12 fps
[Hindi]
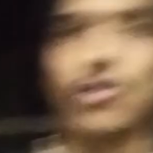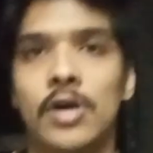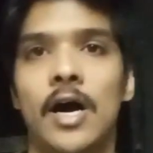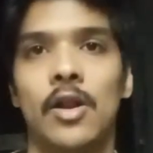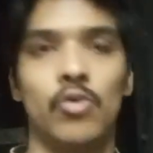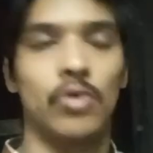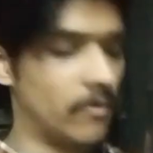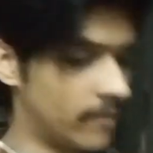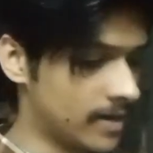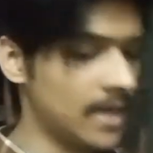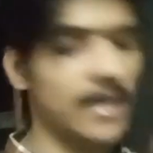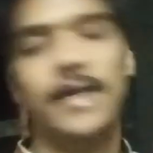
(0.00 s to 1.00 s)
उठा लूँगा
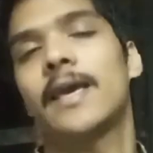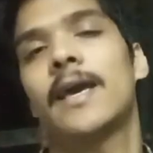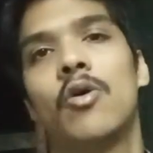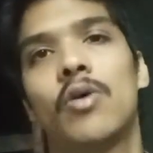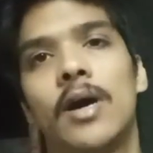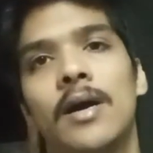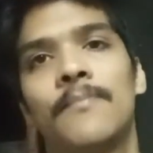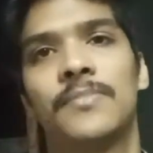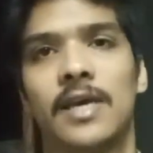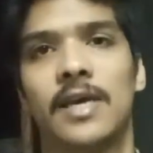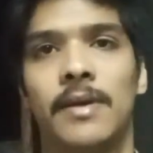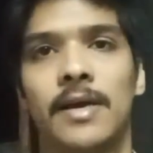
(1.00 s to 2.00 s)
वरना ये क्या होगा
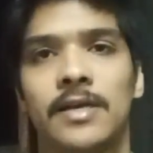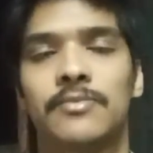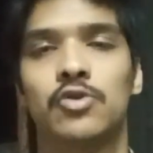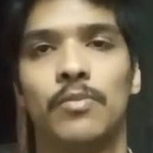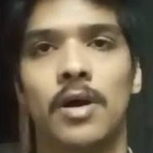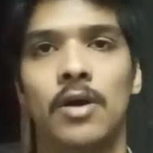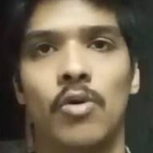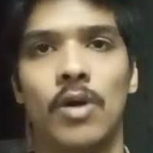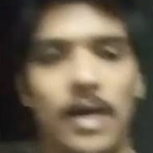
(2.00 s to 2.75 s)
कि मैं जब सुबह को